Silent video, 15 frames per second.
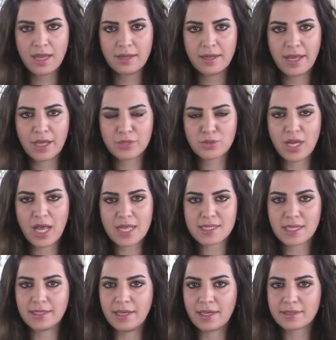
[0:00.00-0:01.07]
نهاية
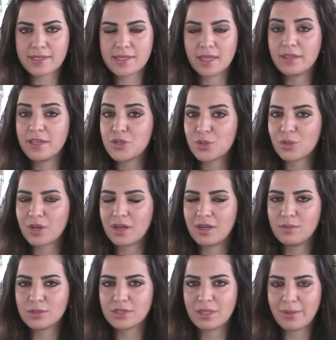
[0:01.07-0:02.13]
الحصاد الاقتصادي شكرا
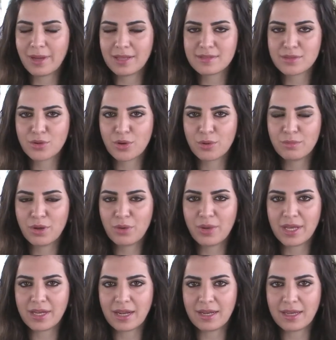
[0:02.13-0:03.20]
لمتابعتكم
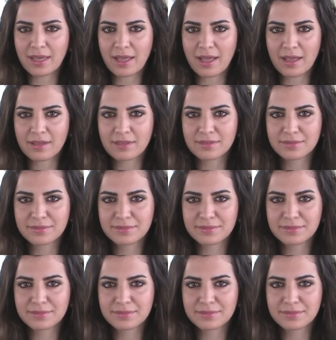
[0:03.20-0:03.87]
وإلى اللقاء